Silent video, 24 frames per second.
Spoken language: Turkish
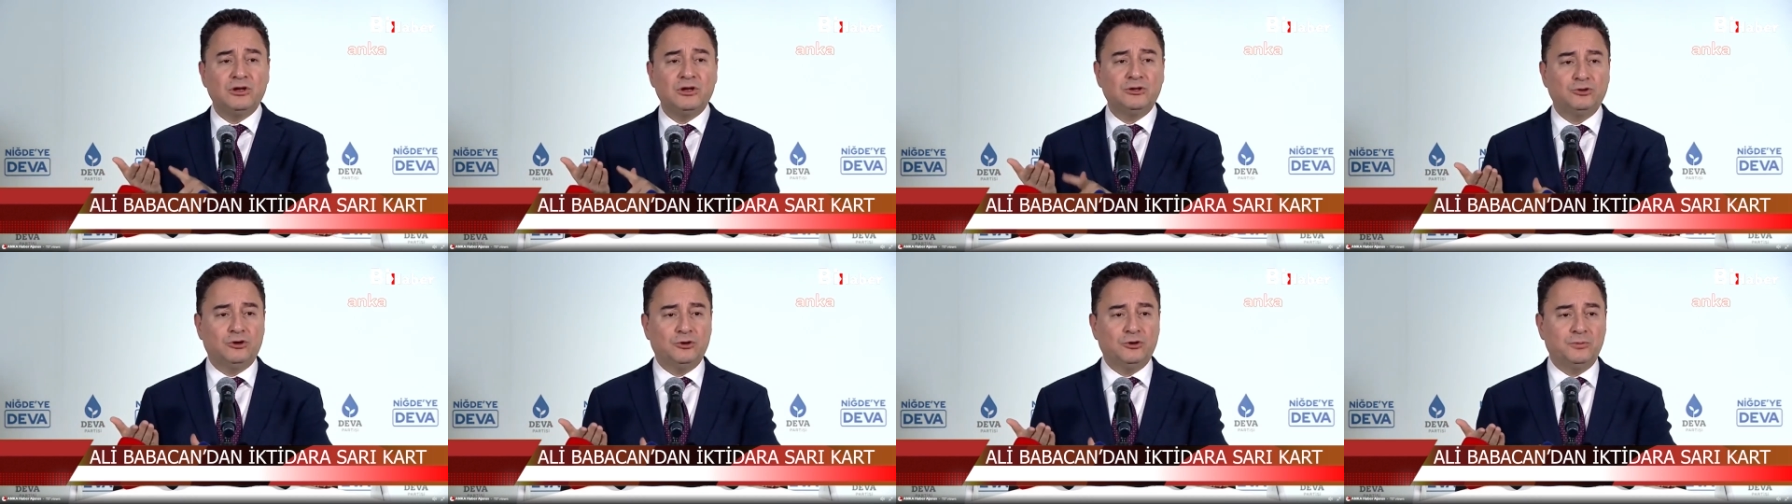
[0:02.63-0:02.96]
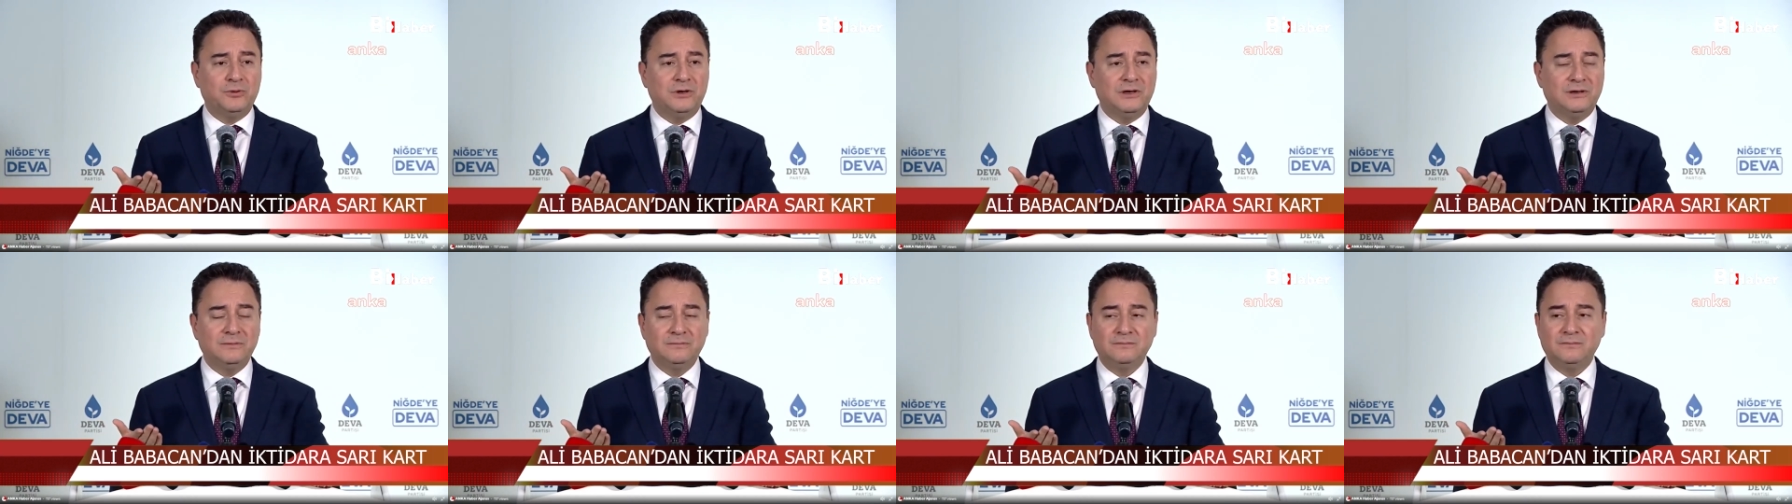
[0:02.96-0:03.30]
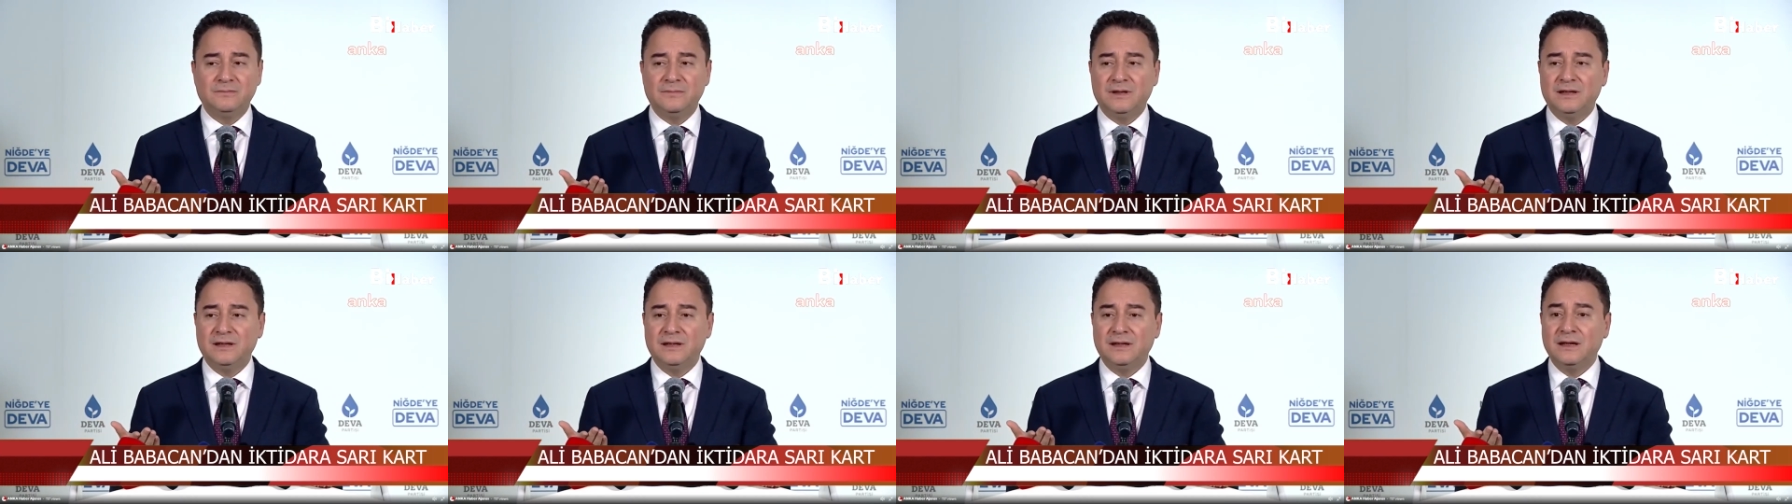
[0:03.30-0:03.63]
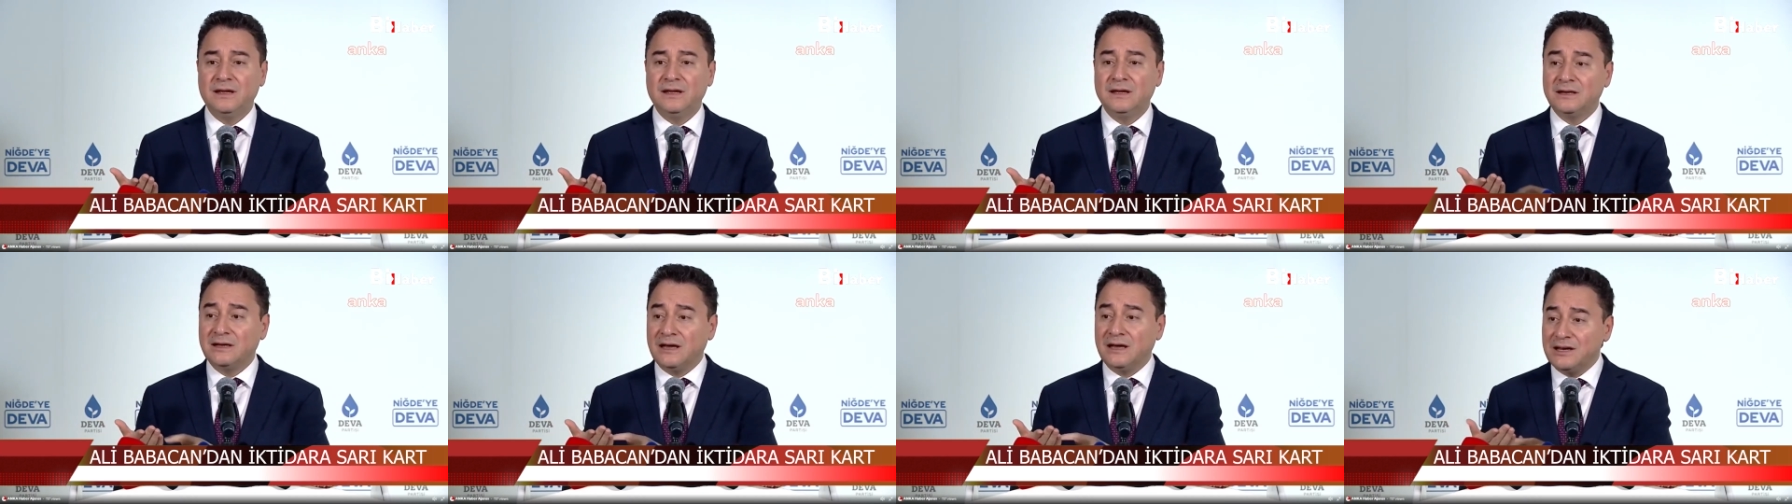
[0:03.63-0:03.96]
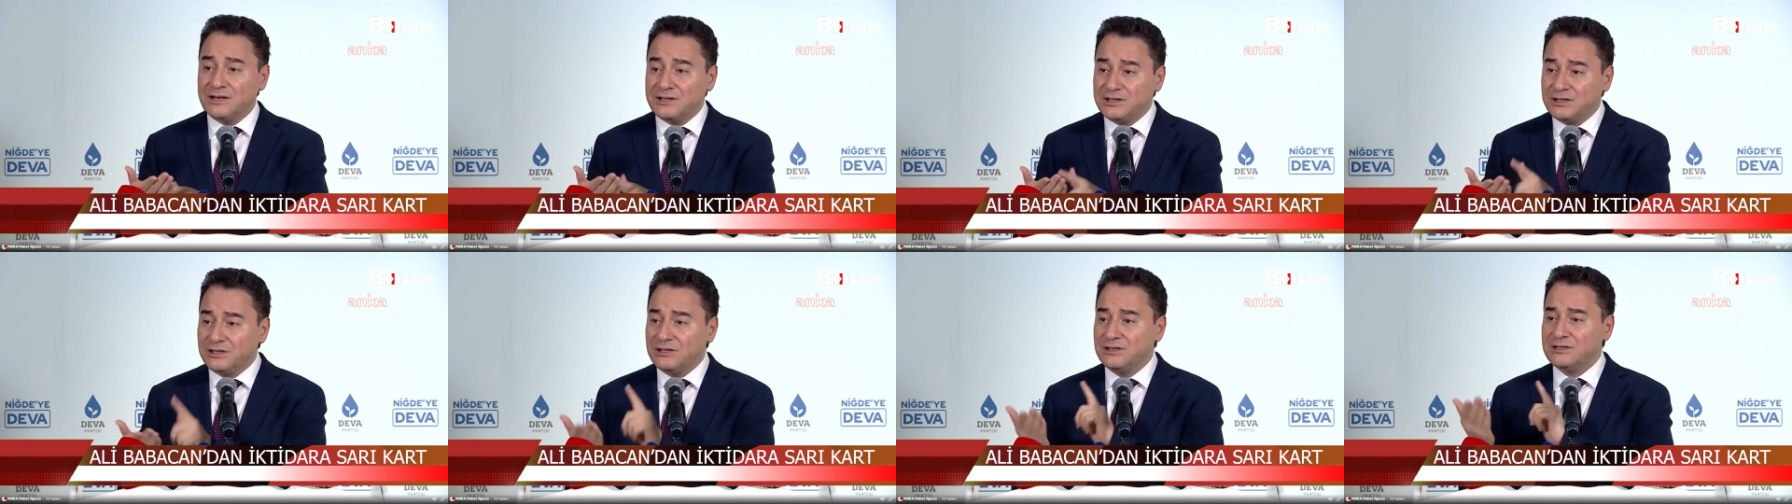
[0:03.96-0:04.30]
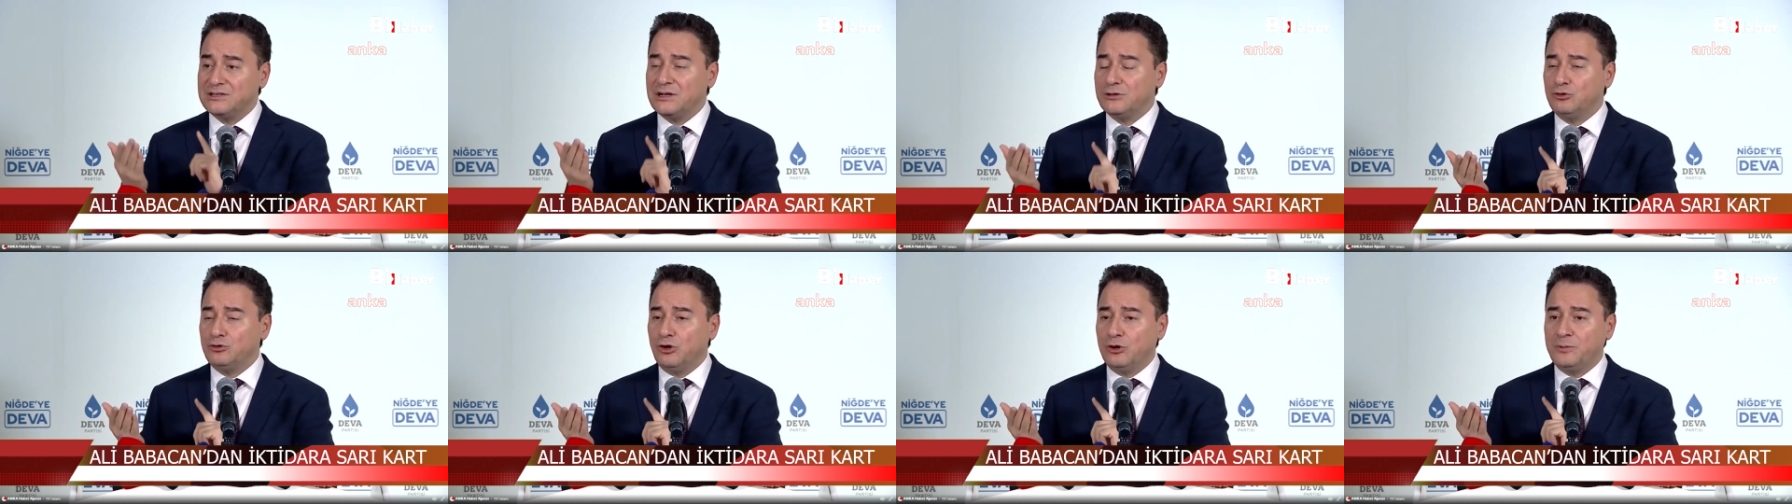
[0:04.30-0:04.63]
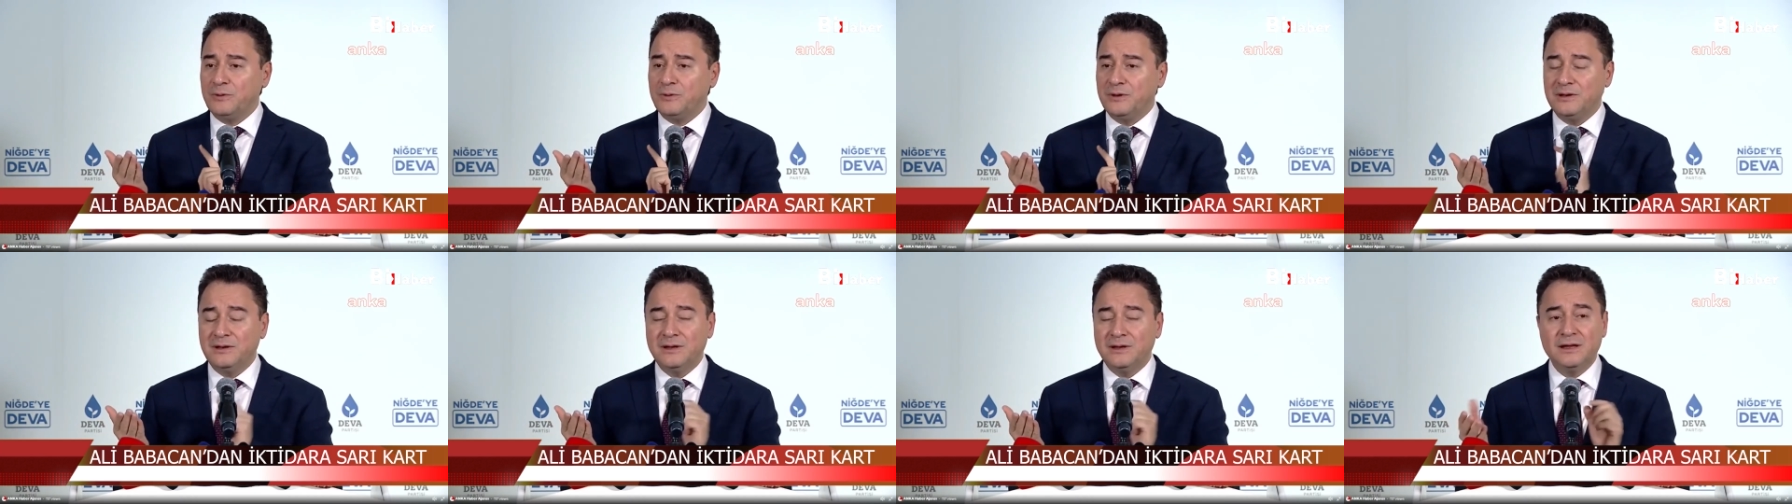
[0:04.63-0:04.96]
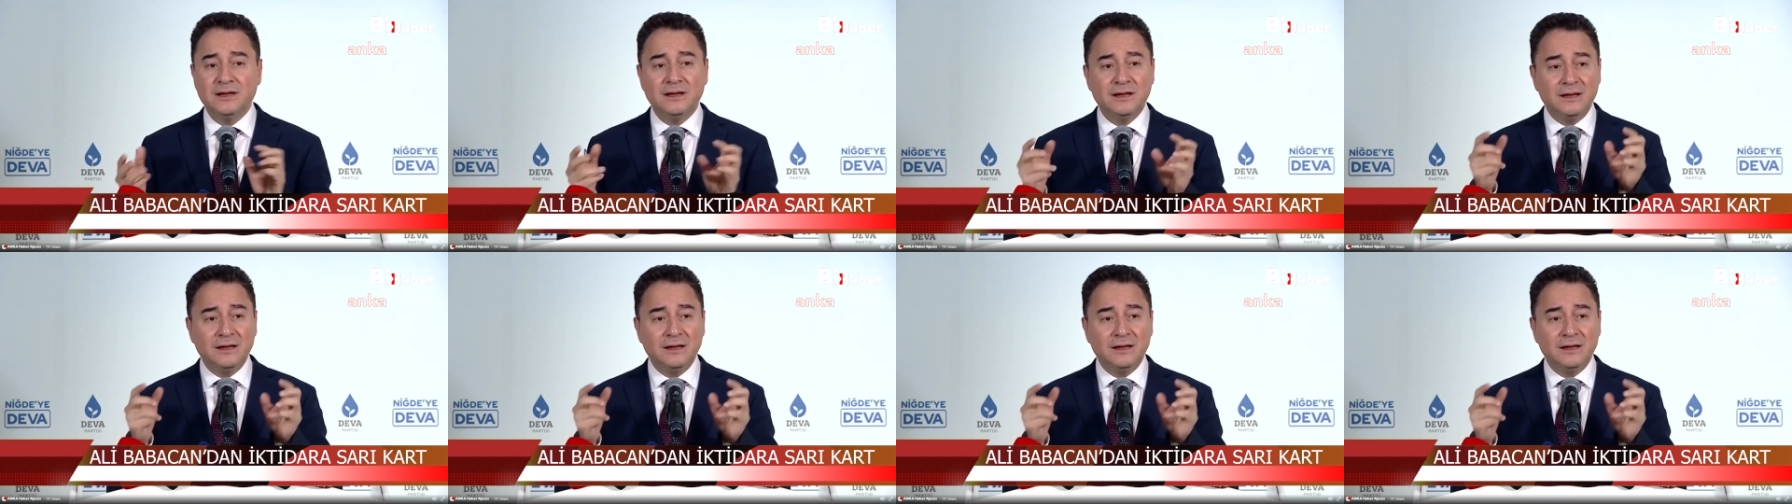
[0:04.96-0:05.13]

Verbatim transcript: buna torpil. Karıştırıcı torpil.